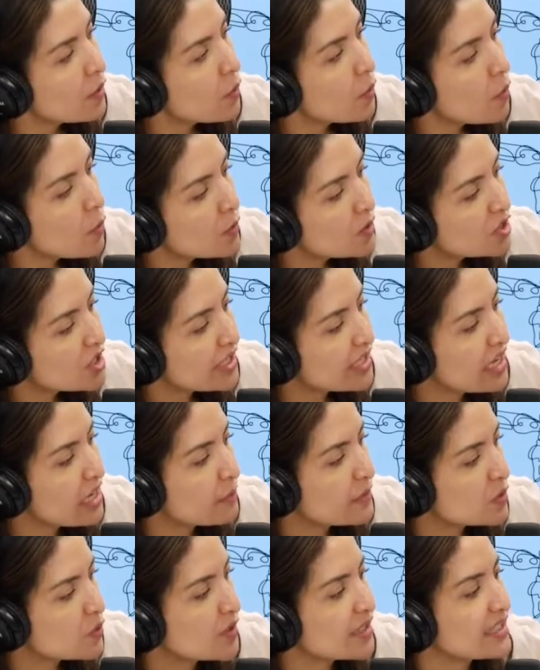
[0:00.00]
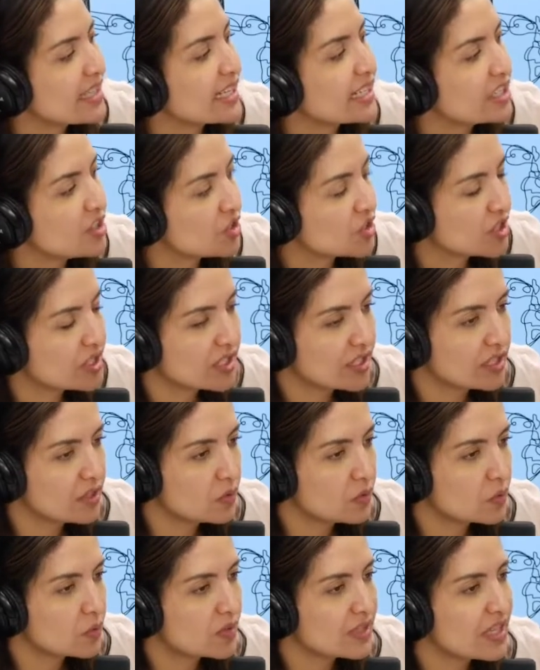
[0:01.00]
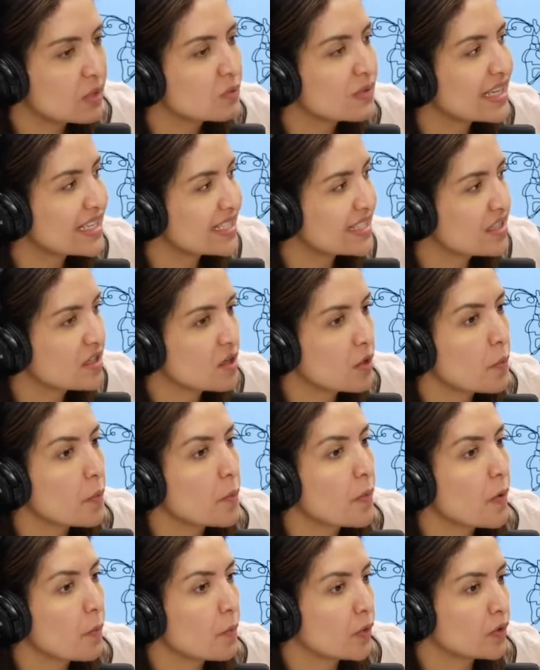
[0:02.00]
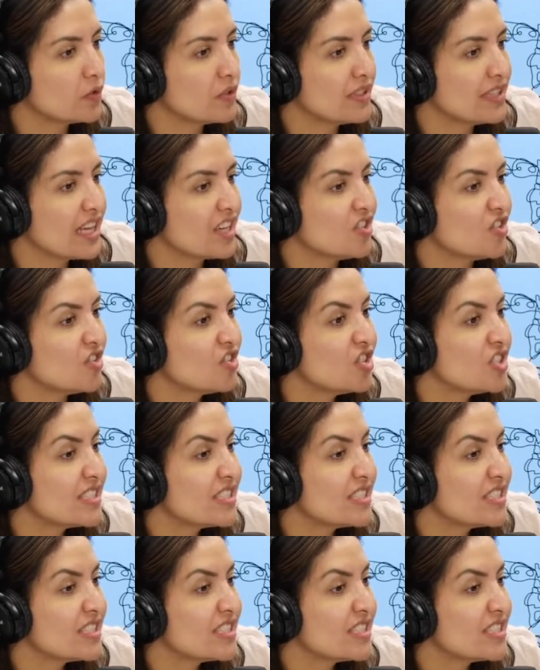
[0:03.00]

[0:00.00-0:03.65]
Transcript: onde que aquela pessoa que está criticando não está se dando a oportunidade de